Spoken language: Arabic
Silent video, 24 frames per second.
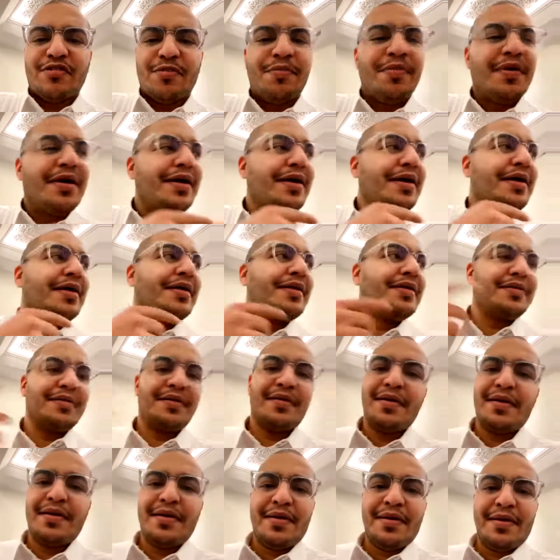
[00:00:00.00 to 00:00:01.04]
ما يعني
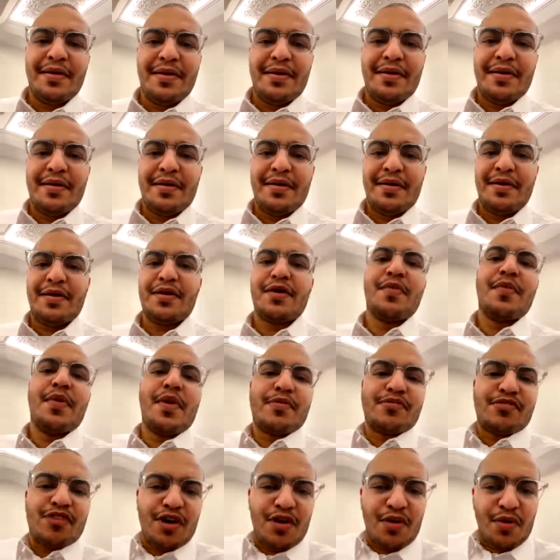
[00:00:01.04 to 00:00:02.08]
عقب يوم
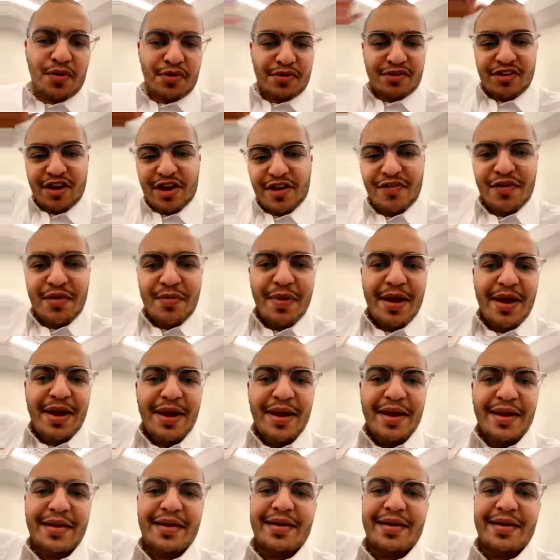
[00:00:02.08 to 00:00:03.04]
يصلحون سقف الملحق